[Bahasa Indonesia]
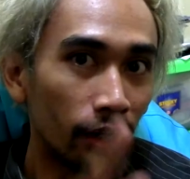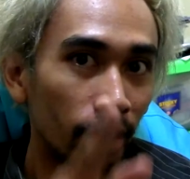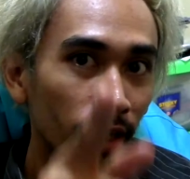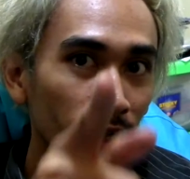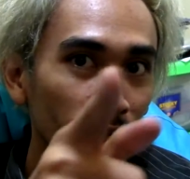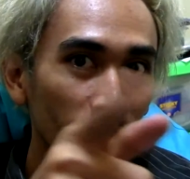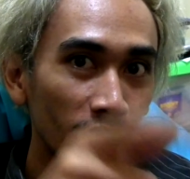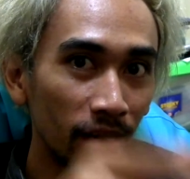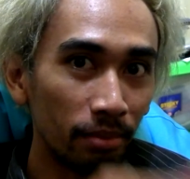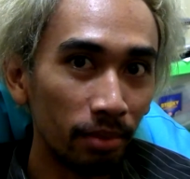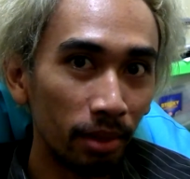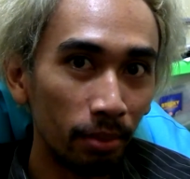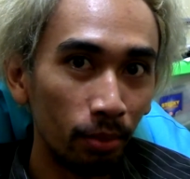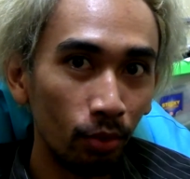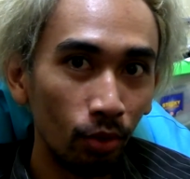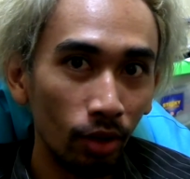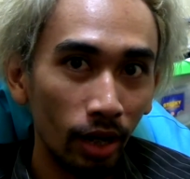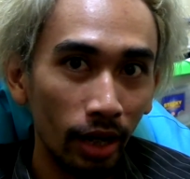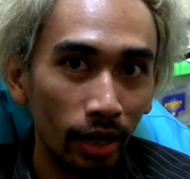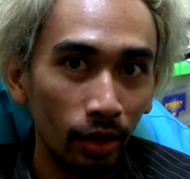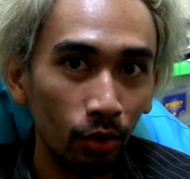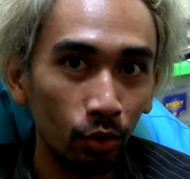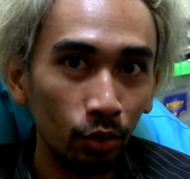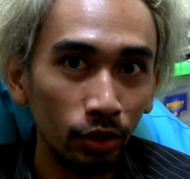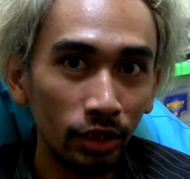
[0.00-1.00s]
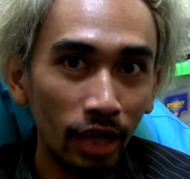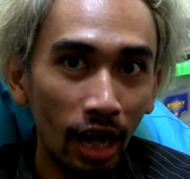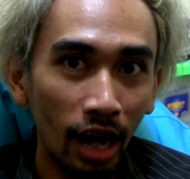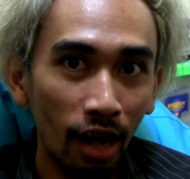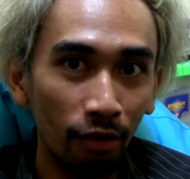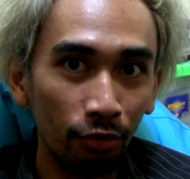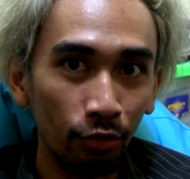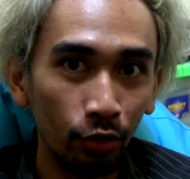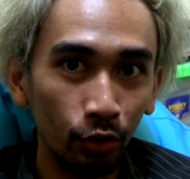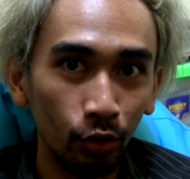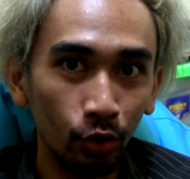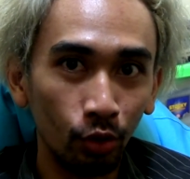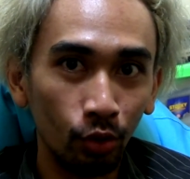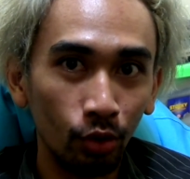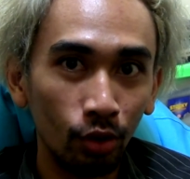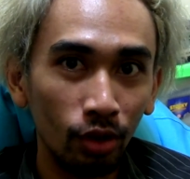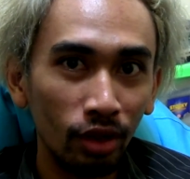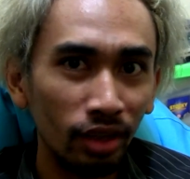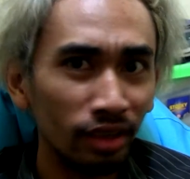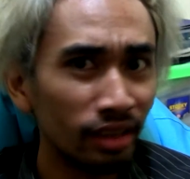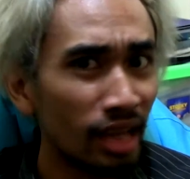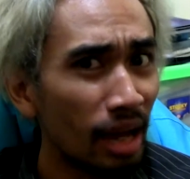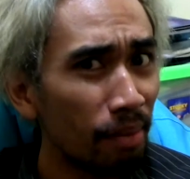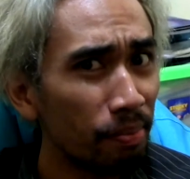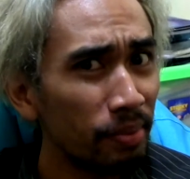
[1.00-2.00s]
Ingin memulai usaha foto
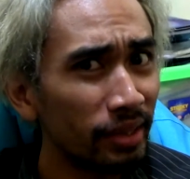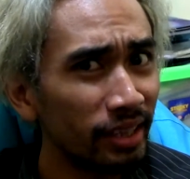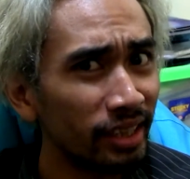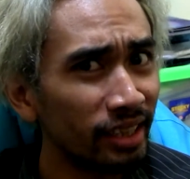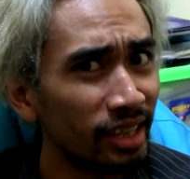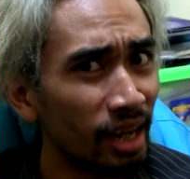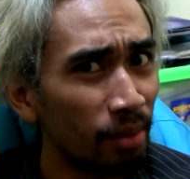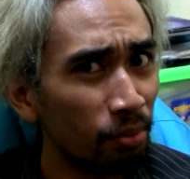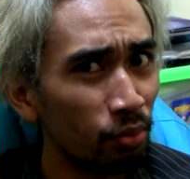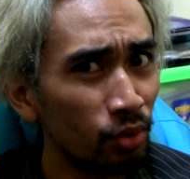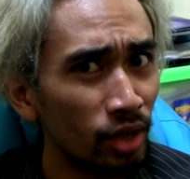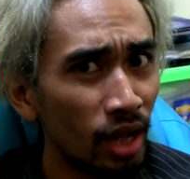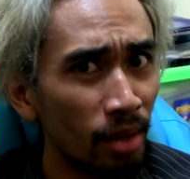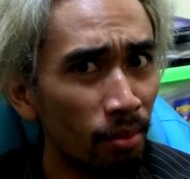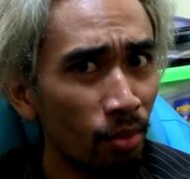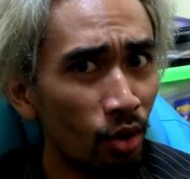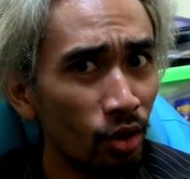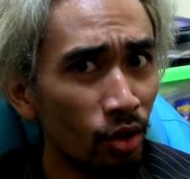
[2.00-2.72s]
tapi tidak punya